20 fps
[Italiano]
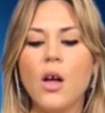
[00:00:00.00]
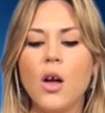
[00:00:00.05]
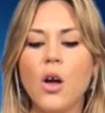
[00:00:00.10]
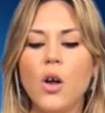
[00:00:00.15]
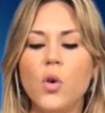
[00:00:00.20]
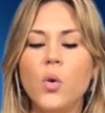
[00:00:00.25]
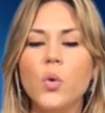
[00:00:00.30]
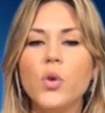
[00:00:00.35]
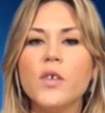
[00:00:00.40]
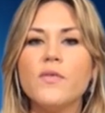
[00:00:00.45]

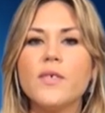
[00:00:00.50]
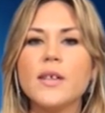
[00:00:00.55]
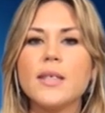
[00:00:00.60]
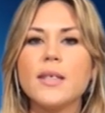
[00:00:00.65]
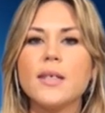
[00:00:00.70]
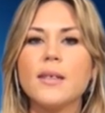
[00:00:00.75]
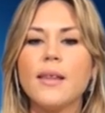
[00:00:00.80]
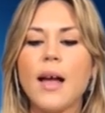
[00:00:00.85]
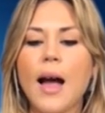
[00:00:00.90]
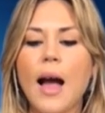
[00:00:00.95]

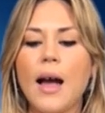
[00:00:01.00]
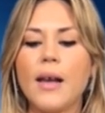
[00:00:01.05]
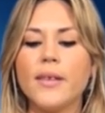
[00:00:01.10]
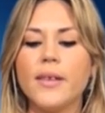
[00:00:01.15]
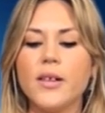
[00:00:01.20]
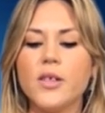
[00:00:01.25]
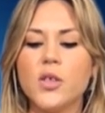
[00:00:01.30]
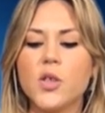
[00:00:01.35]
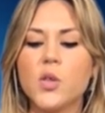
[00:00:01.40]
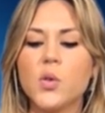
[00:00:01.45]
L'Università
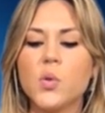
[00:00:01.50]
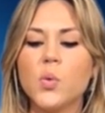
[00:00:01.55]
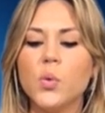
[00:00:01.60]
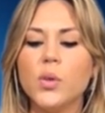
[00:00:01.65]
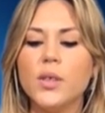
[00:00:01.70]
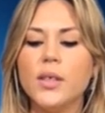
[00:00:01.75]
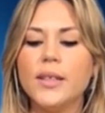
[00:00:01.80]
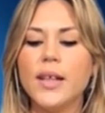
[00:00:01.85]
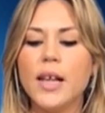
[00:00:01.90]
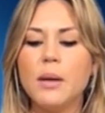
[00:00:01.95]
degli
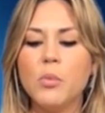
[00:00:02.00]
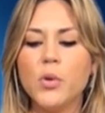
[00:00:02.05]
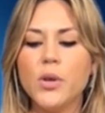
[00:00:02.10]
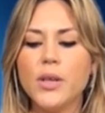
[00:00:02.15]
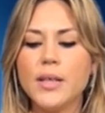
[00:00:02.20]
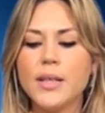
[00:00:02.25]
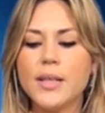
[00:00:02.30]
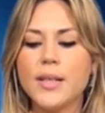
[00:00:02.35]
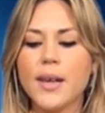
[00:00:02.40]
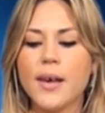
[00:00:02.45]
Studi del
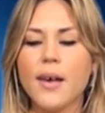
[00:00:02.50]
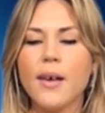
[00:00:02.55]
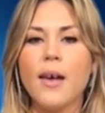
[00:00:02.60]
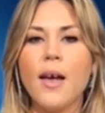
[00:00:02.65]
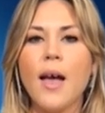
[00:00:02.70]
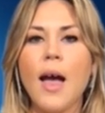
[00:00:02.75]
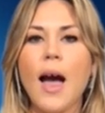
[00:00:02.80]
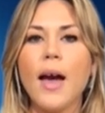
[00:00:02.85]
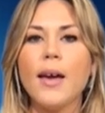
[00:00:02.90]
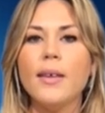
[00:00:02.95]
Molise
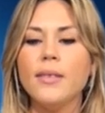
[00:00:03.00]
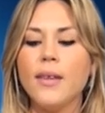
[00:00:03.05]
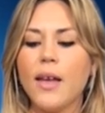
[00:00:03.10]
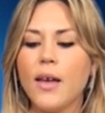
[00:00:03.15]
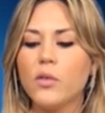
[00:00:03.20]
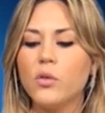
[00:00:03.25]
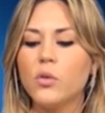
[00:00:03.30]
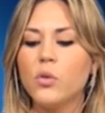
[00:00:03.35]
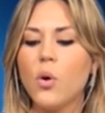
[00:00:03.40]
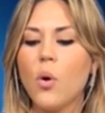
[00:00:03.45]
ha
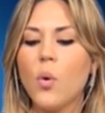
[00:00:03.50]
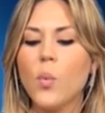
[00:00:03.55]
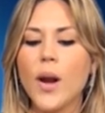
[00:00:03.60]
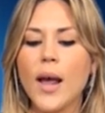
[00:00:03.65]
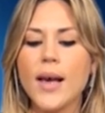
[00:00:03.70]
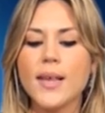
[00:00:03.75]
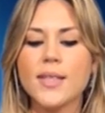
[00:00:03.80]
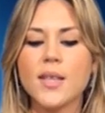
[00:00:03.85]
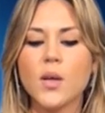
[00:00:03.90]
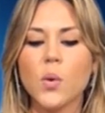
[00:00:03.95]
indetto
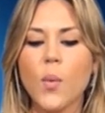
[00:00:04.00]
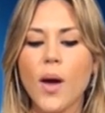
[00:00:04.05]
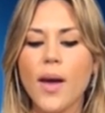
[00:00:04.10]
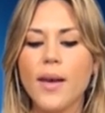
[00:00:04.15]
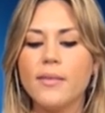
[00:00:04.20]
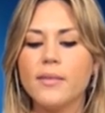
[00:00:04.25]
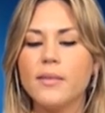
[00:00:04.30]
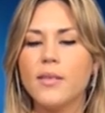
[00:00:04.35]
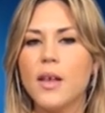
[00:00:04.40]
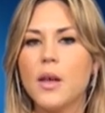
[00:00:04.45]
una
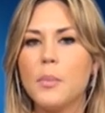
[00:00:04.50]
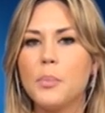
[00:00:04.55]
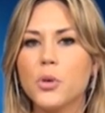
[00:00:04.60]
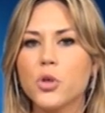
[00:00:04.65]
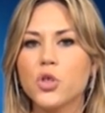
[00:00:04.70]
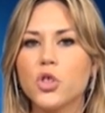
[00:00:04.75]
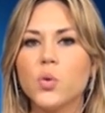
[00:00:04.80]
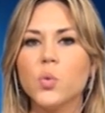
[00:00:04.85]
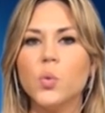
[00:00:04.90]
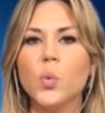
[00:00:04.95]
seguente
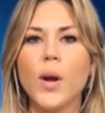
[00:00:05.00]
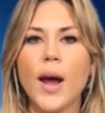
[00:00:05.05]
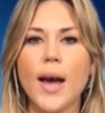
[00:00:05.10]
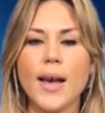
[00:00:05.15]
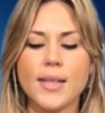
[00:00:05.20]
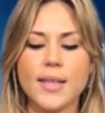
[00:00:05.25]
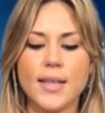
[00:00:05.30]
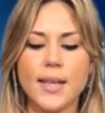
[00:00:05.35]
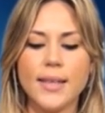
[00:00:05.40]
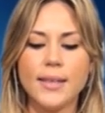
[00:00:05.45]

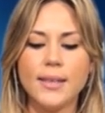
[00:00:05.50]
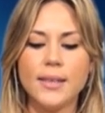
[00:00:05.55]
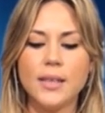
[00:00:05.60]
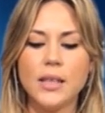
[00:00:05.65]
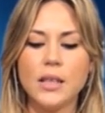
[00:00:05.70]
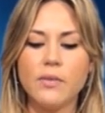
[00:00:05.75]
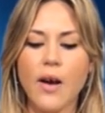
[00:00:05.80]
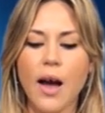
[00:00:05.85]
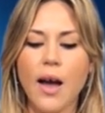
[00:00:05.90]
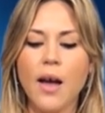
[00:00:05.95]
procedura
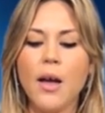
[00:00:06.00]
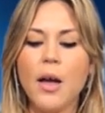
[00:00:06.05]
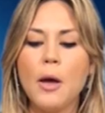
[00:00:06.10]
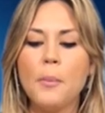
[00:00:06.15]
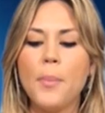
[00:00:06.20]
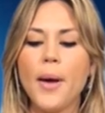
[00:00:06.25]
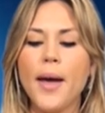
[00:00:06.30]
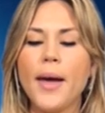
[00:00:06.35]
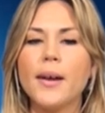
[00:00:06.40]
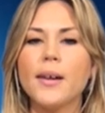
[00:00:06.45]
selettiva
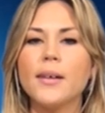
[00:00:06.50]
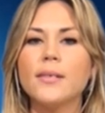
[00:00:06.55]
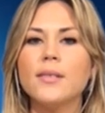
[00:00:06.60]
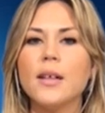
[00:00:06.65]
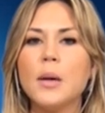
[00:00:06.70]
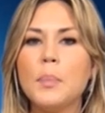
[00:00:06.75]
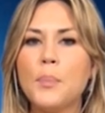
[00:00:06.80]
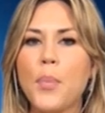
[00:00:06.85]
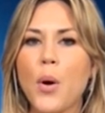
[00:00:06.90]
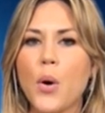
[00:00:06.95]
per
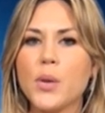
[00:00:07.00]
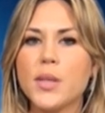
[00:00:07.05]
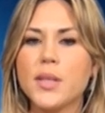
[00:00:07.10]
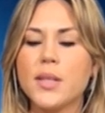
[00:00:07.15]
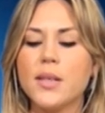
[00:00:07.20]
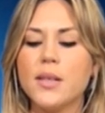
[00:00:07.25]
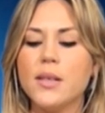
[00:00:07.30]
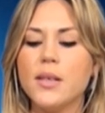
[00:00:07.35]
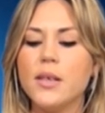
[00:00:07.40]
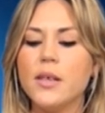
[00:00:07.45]
tre
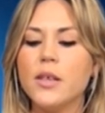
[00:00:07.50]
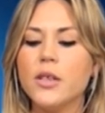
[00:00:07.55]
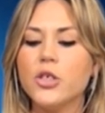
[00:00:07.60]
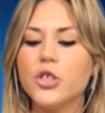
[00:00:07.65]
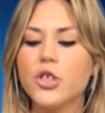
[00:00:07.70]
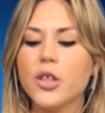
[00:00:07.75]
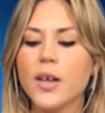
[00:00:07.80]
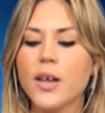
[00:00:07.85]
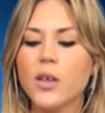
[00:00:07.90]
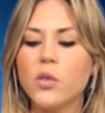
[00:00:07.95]
posti di
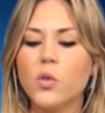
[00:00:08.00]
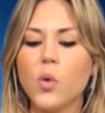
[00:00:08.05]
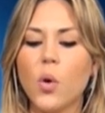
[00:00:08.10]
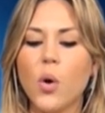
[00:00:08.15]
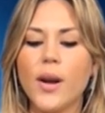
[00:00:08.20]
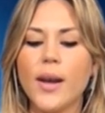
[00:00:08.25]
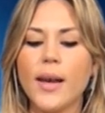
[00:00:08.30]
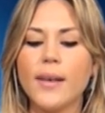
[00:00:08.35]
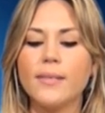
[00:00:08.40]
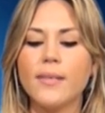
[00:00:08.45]

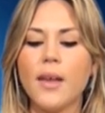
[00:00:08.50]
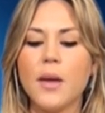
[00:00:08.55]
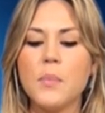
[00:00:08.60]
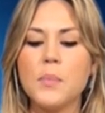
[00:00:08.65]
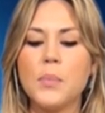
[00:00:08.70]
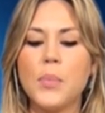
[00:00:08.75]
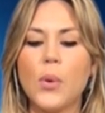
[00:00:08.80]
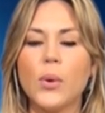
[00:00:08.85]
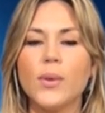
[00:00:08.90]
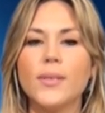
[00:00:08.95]
ricercatore a
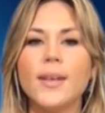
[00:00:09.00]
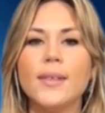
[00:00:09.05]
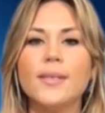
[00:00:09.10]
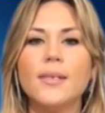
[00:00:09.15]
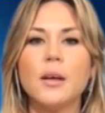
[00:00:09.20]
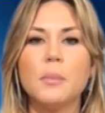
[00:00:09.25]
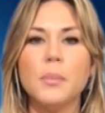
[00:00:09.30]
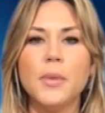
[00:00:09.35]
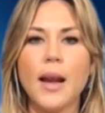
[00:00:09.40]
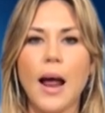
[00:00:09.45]
tempo
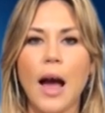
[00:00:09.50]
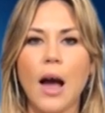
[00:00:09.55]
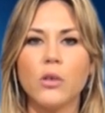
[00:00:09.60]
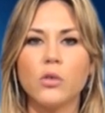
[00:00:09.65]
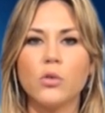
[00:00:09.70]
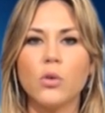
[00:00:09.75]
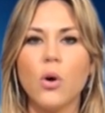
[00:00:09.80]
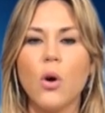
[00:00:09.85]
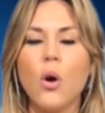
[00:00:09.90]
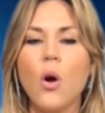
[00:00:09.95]

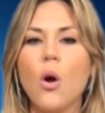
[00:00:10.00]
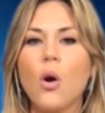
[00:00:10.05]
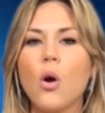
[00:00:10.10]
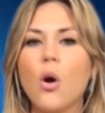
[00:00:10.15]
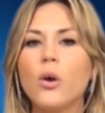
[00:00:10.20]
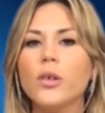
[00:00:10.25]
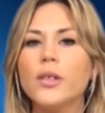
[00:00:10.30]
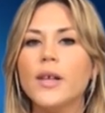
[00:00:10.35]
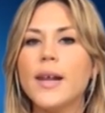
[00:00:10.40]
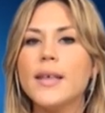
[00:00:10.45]
determinato
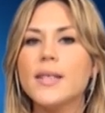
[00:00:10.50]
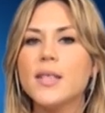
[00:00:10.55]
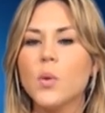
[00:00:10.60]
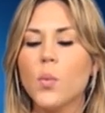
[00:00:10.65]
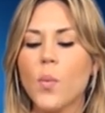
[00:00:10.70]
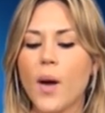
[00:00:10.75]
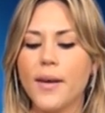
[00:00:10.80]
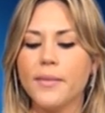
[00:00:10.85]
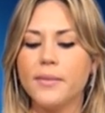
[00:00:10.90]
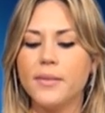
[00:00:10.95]
con le
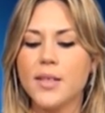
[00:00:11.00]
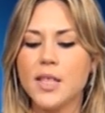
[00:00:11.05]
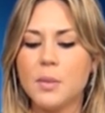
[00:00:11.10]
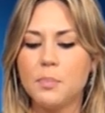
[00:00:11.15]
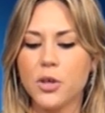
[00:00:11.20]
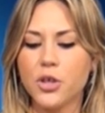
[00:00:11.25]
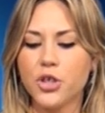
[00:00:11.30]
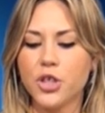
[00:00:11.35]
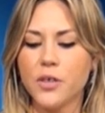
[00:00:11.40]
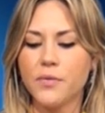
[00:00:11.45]
seguenti
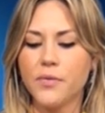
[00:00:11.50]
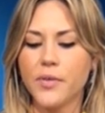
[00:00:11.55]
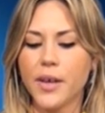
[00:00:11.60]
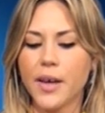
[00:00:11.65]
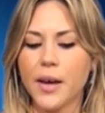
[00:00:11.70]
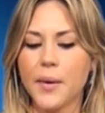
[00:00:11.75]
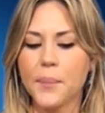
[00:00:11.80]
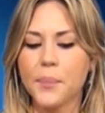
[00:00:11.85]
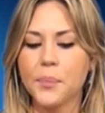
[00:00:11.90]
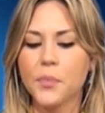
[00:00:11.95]

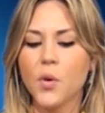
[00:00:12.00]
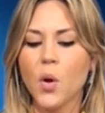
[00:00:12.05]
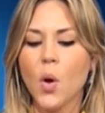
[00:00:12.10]
specifiche.